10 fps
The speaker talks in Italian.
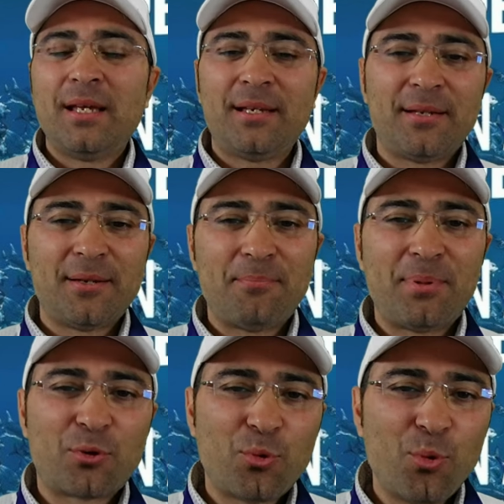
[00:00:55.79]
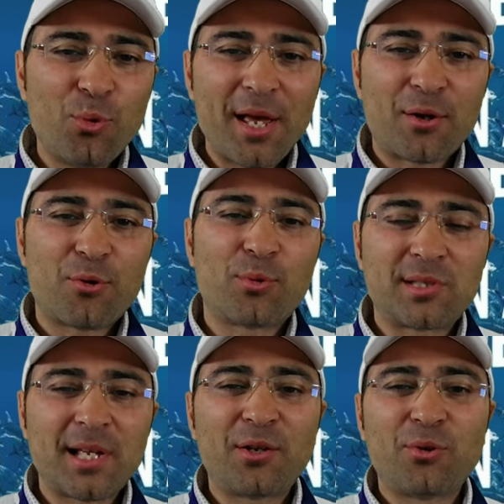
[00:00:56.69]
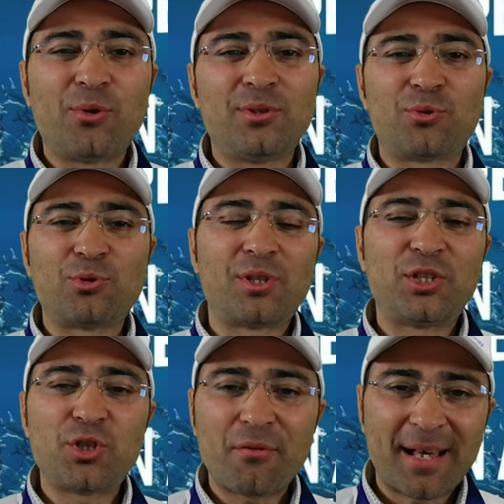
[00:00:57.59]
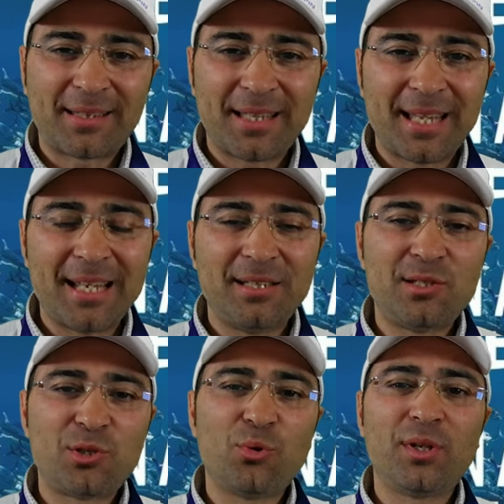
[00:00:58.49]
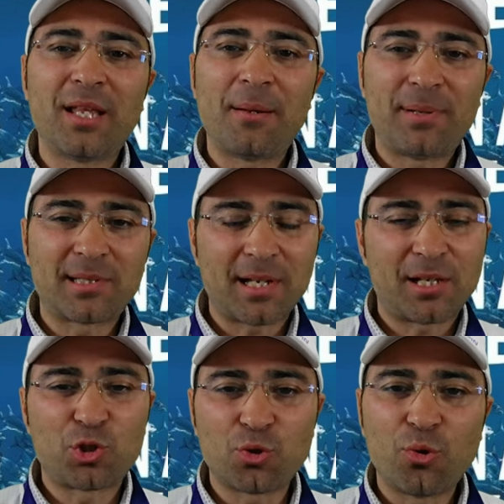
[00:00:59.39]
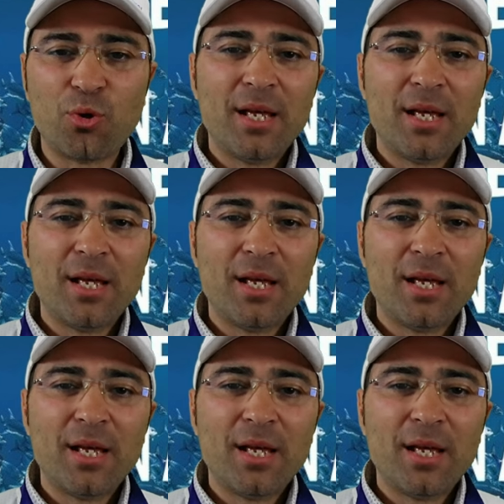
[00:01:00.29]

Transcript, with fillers: Eh, per cui ecco, quest'anno sono state già fatte delle edizioni del Pescare Show